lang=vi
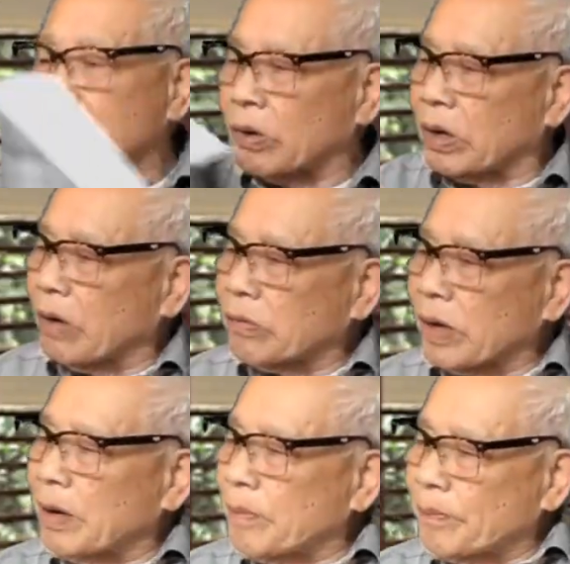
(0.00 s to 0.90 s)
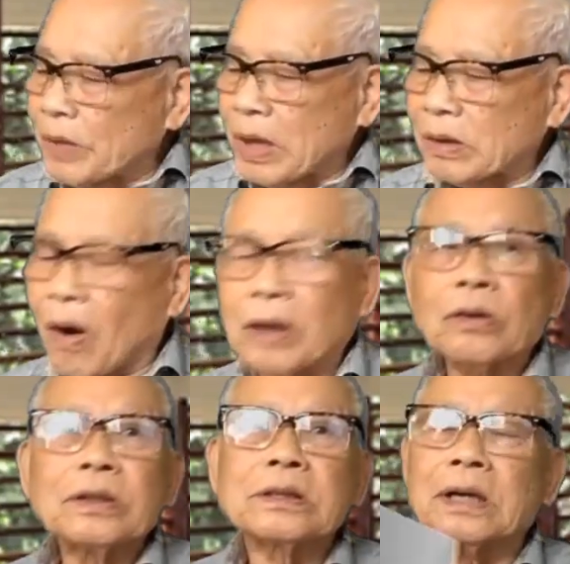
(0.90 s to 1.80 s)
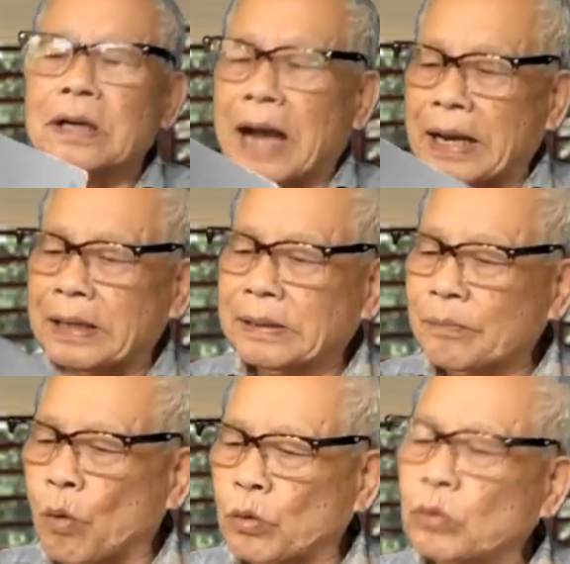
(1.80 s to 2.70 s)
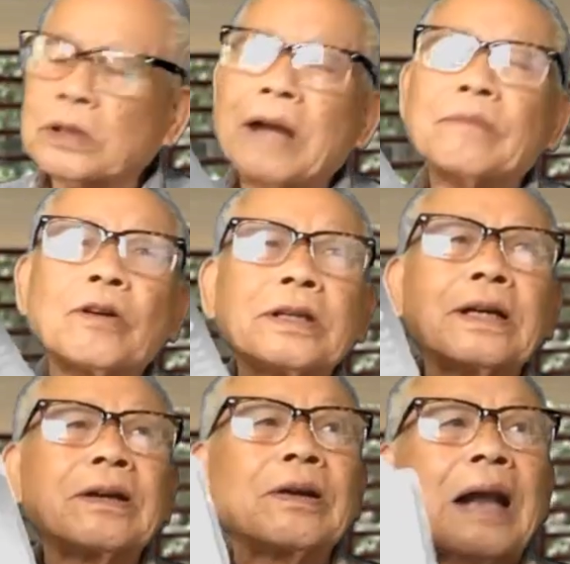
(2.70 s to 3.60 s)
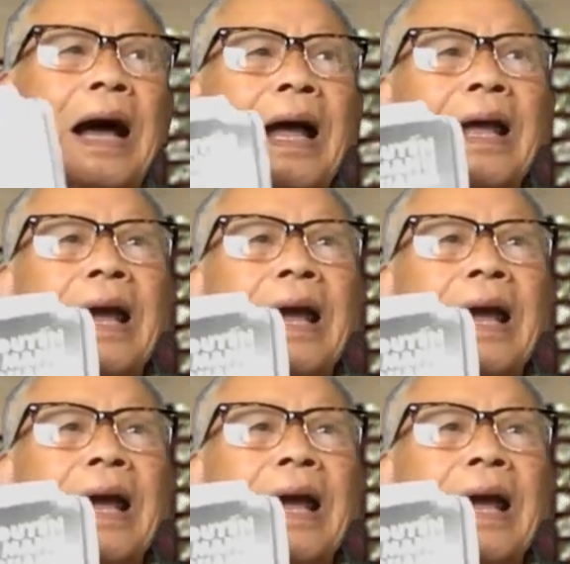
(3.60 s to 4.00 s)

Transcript: Rồi ông ấy đòi tôi sửa lại bổ túc thêm, có gì là